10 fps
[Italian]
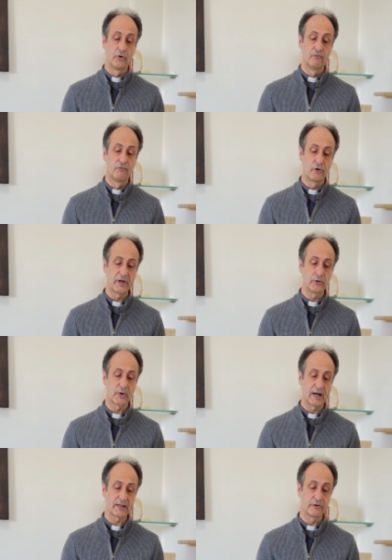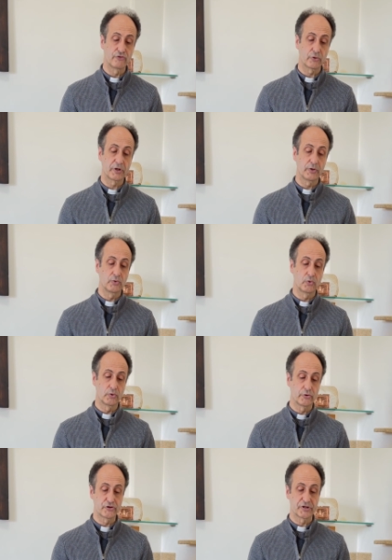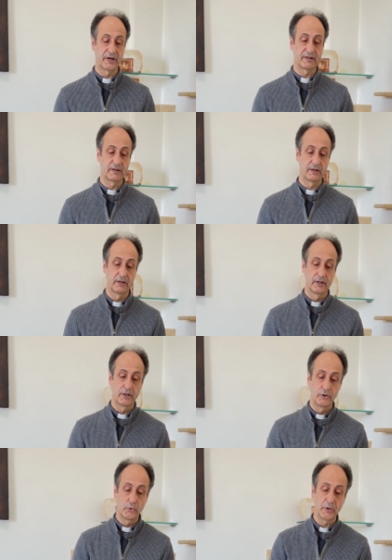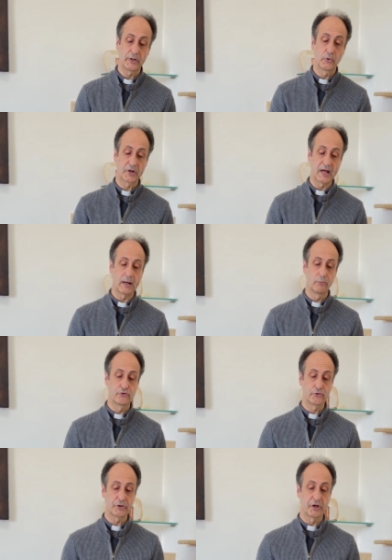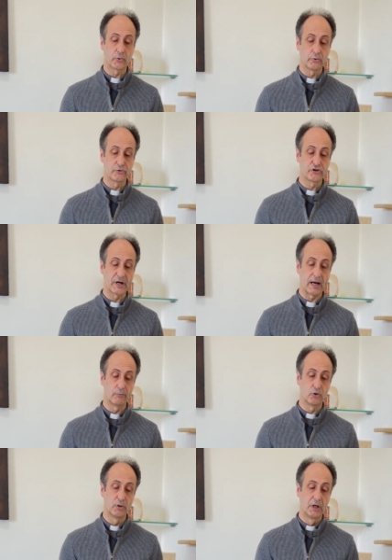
Voi adorate ciò che non conoscete, noi adoriamo ciò che conosciamo,